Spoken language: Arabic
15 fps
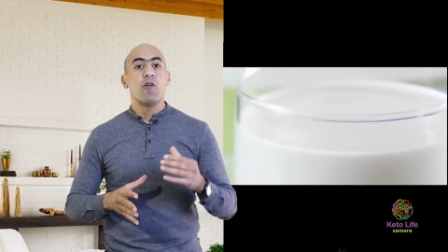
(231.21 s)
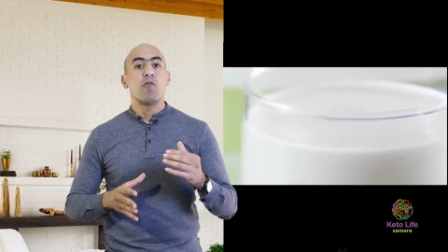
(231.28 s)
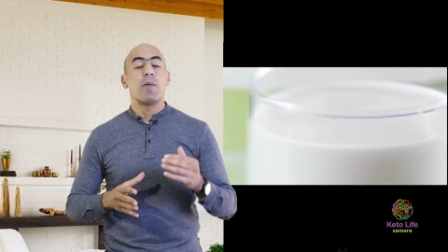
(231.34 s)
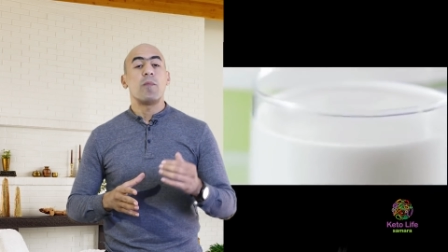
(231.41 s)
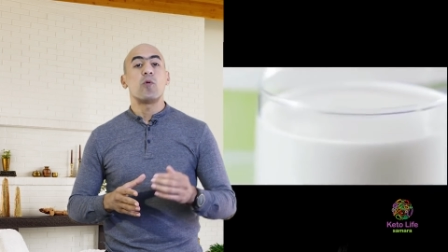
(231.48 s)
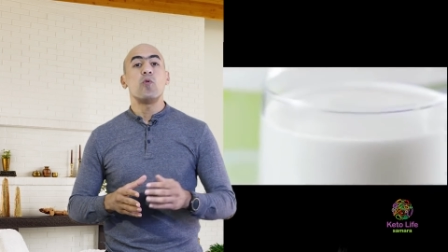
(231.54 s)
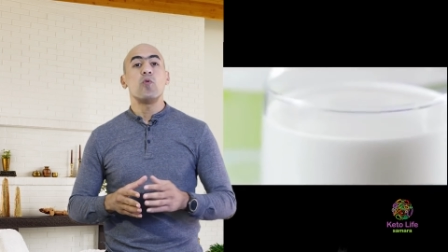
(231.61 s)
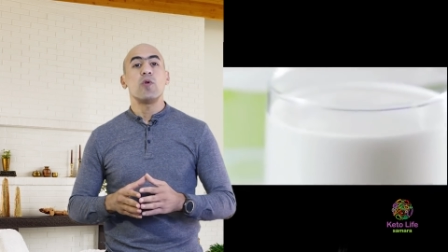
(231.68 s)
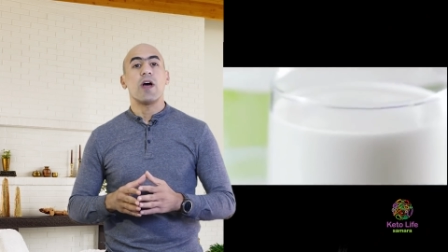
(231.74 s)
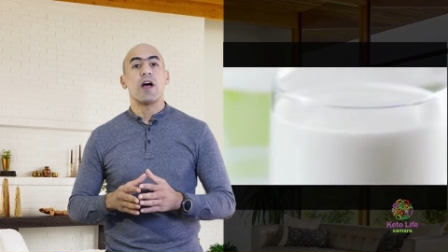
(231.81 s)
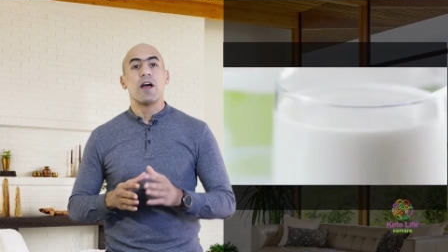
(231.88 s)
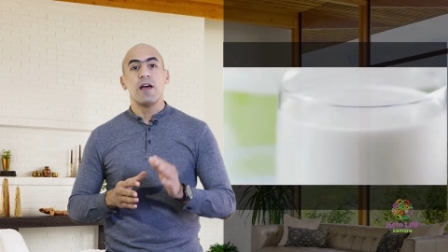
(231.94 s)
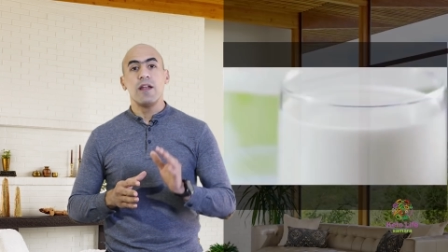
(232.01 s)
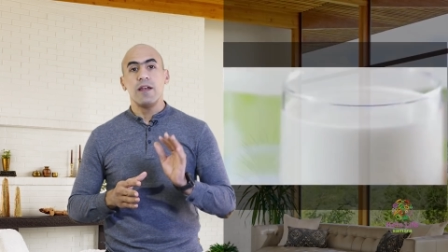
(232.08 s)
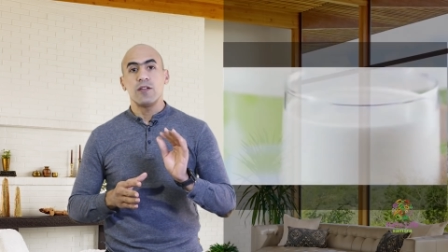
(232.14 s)
فبكون
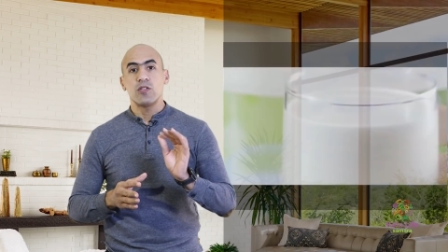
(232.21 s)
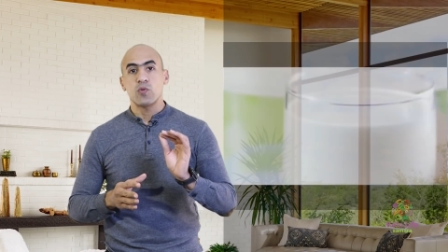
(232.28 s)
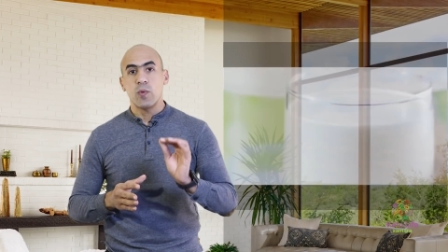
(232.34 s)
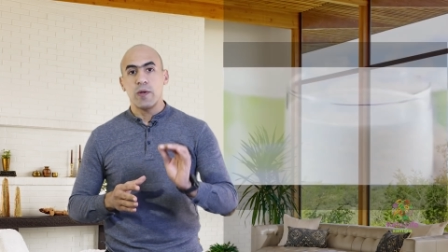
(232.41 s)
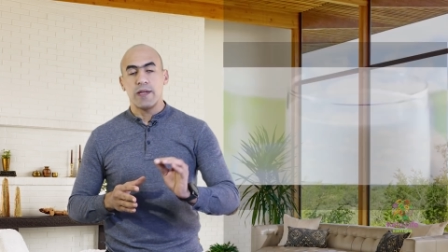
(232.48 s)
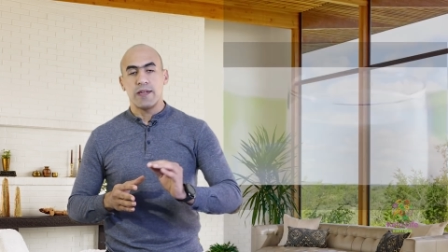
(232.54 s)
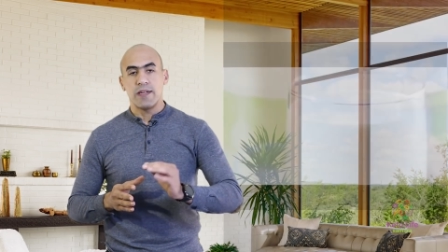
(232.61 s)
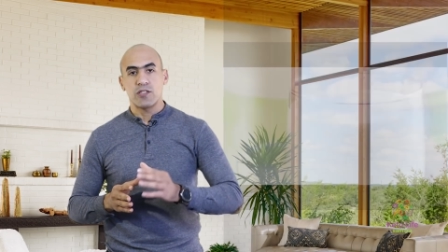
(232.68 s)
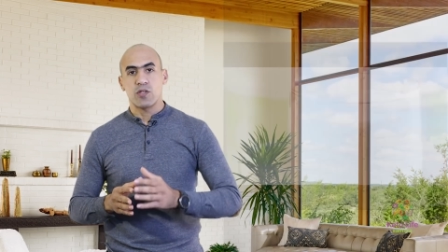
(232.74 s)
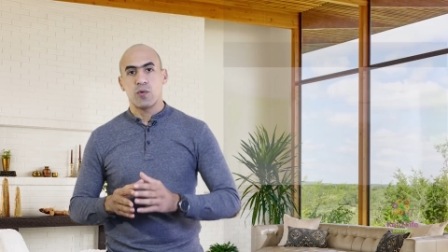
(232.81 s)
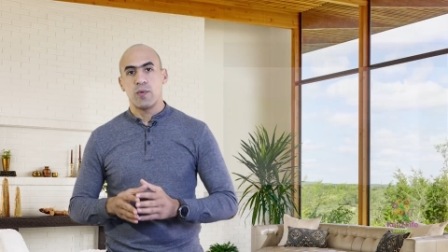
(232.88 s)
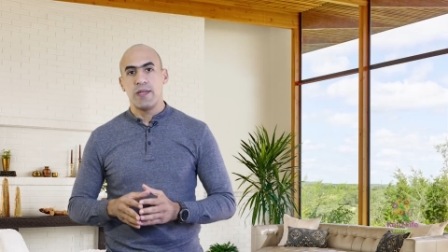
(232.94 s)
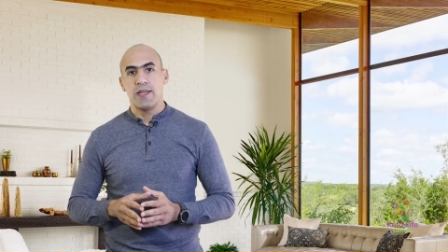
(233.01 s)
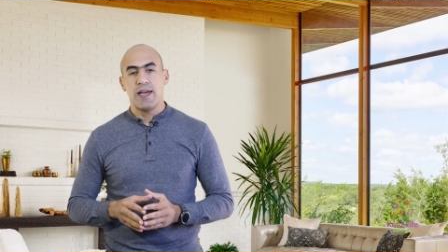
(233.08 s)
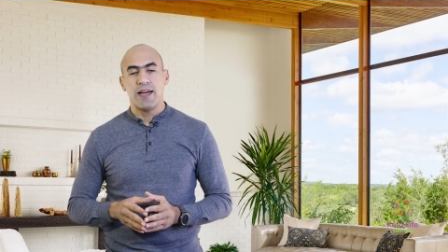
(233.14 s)
أقل شوي
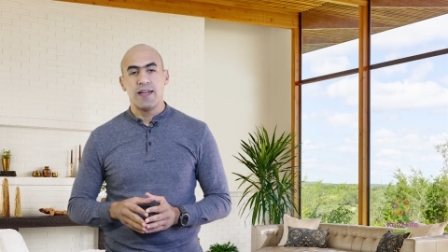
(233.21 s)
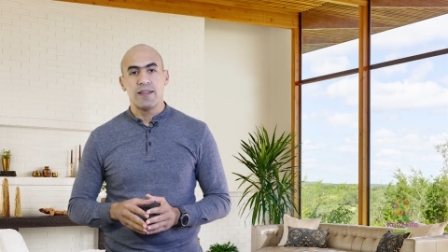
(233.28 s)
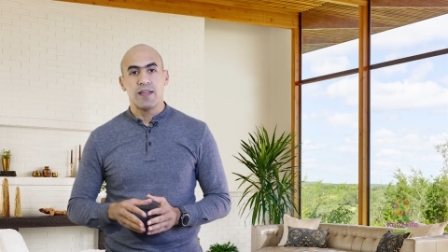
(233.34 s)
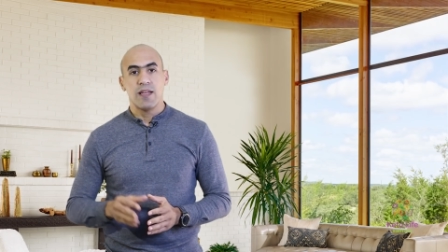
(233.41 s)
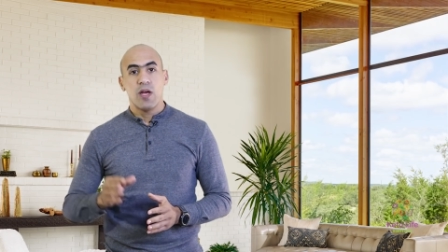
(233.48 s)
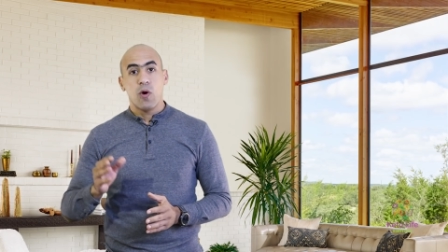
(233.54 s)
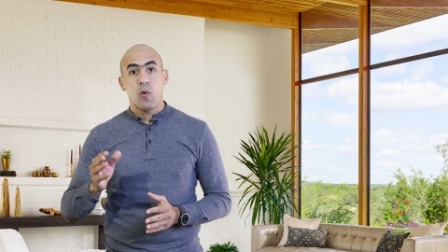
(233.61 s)
النشويات